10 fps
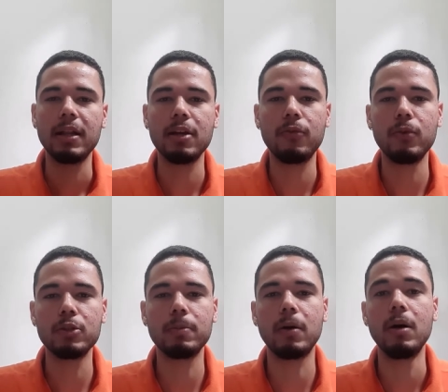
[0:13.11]
de
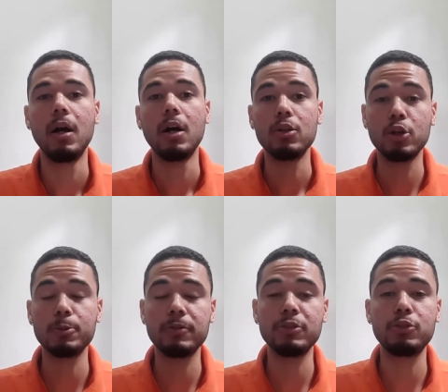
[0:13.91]
Futebol
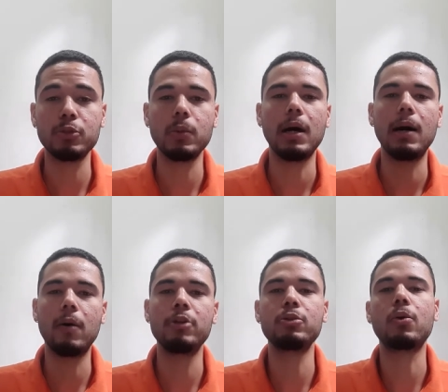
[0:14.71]
2021,
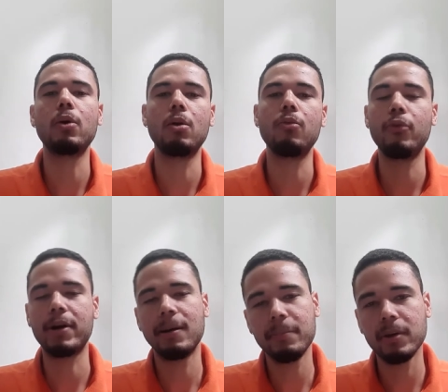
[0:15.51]
aonde o Colón foi
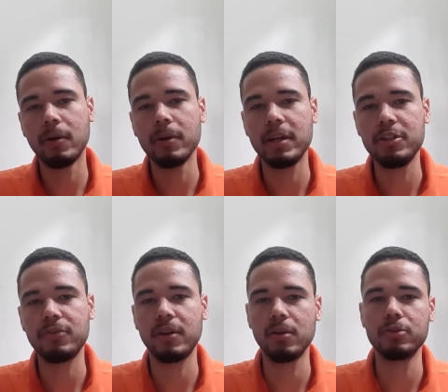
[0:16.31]
campeão e a gente
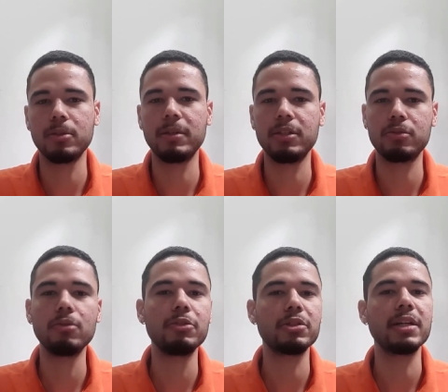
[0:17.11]
falou sobre isso num
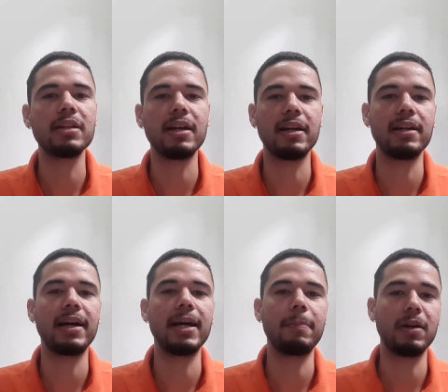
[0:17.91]
vídeo é, na
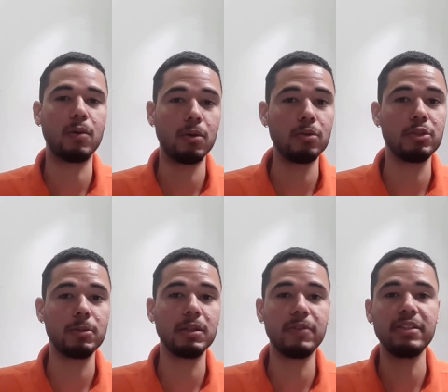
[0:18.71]
época quando o
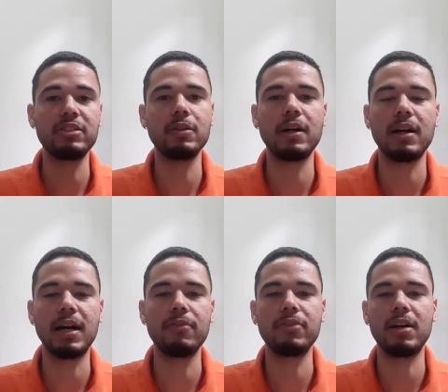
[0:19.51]
time venceu a,
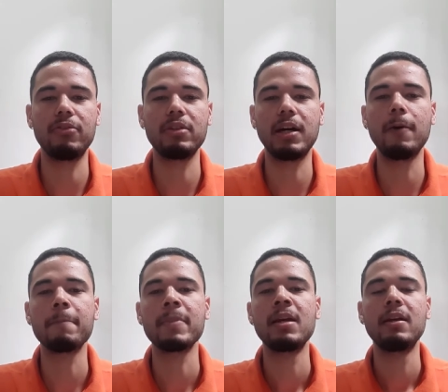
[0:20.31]
a, a final.
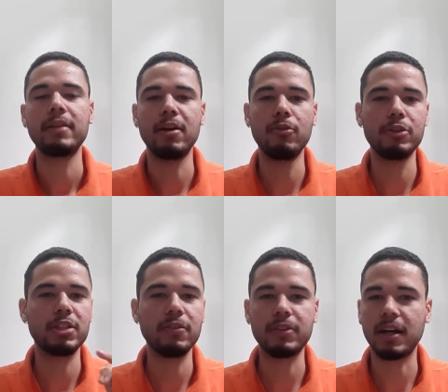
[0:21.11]
Tem um vídeo
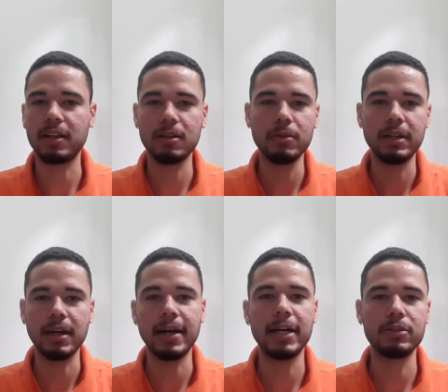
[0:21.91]
deve estar aqui no
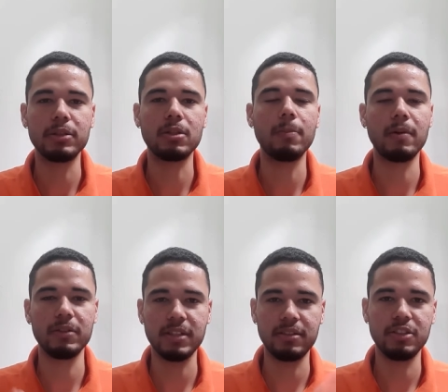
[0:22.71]
iCard ou então para
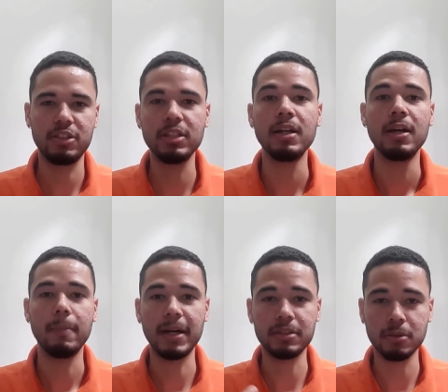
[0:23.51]
você assistir,
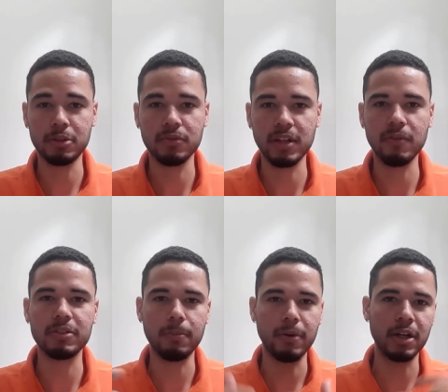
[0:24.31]
mas se não tiver
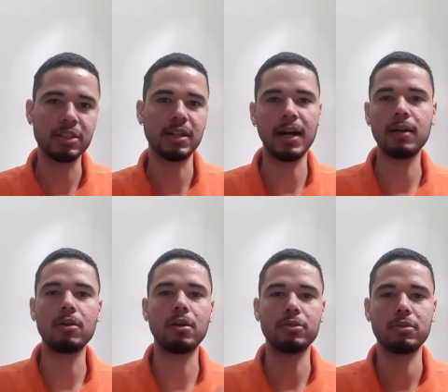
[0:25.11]
você pode ir lá no
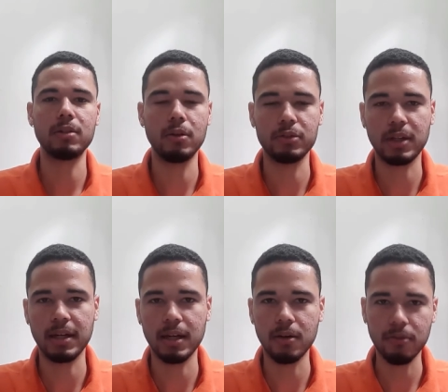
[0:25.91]
nosso, no nosso
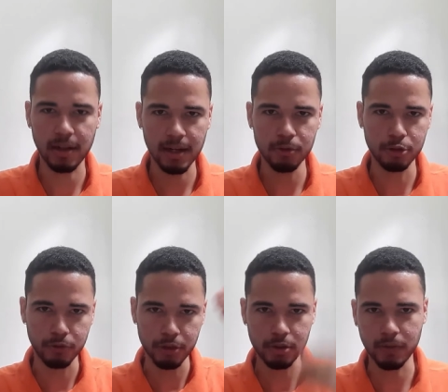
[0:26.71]
canal, vai lá nos
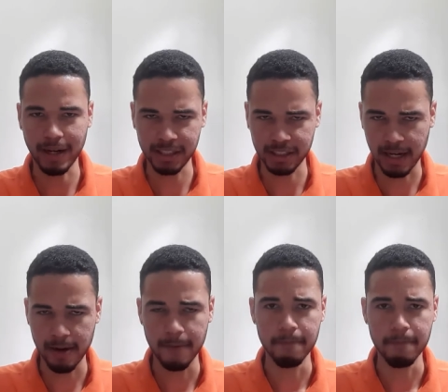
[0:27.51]
vídeos, você vai achar